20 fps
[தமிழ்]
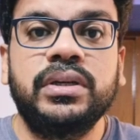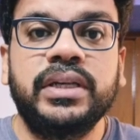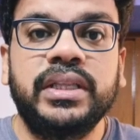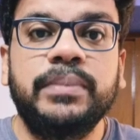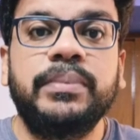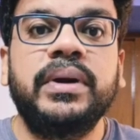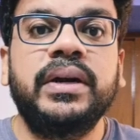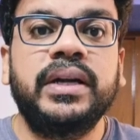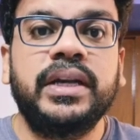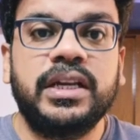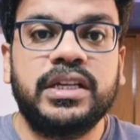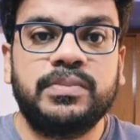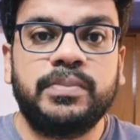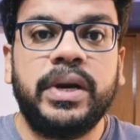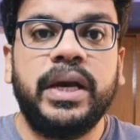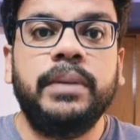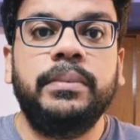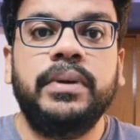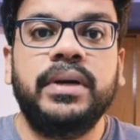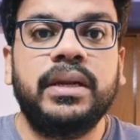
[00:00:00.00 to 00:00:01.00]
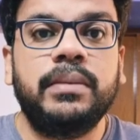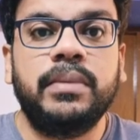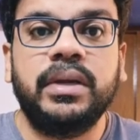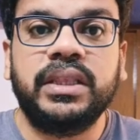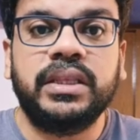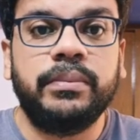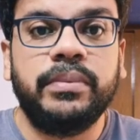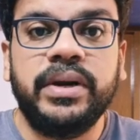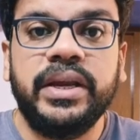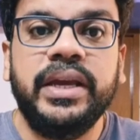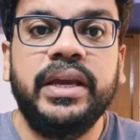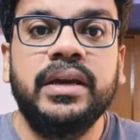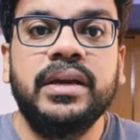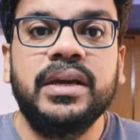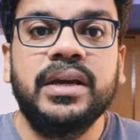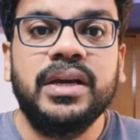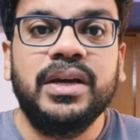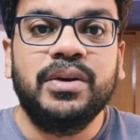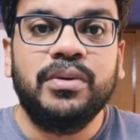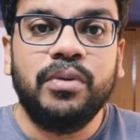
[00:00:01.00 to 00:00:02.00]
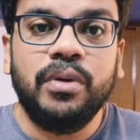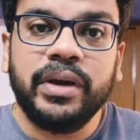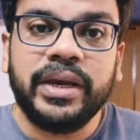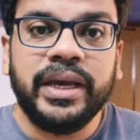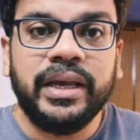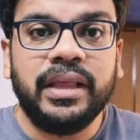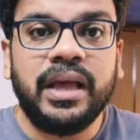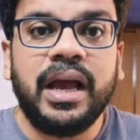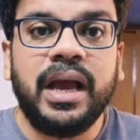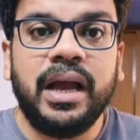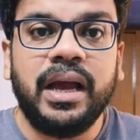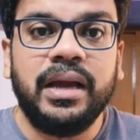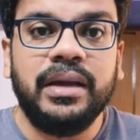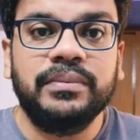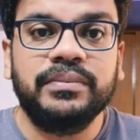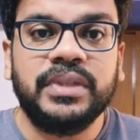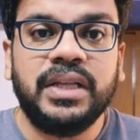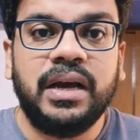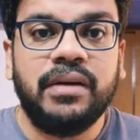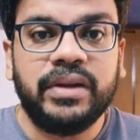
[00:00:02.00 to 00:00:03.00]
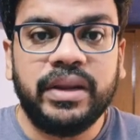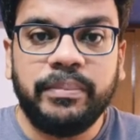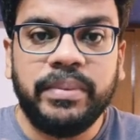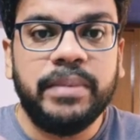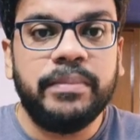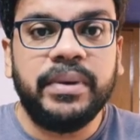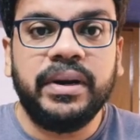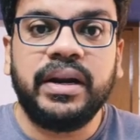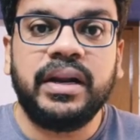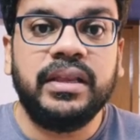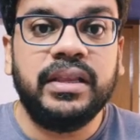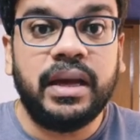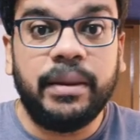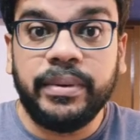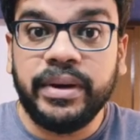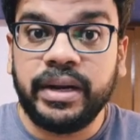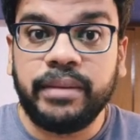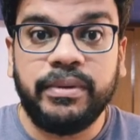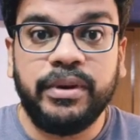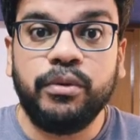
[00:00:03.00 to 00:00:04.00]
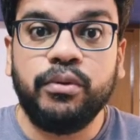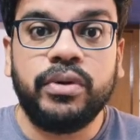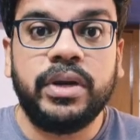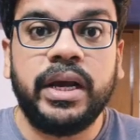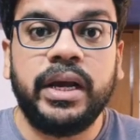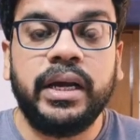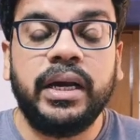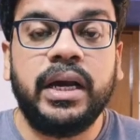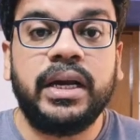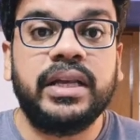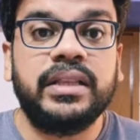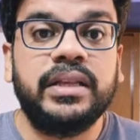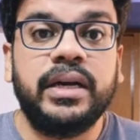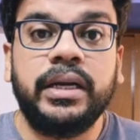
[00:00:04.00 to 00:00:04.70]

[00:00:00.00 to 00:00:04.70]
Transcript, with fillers: இது பண்ணிட்டார் ஸ்பாயில் பண்ணிட்டார் மற்றபடி ஓகே தான் அவர் எப்பயும் பண்ணுறது தான் அப்படின்ற மாதிரி விட்டாங்க ஆனால்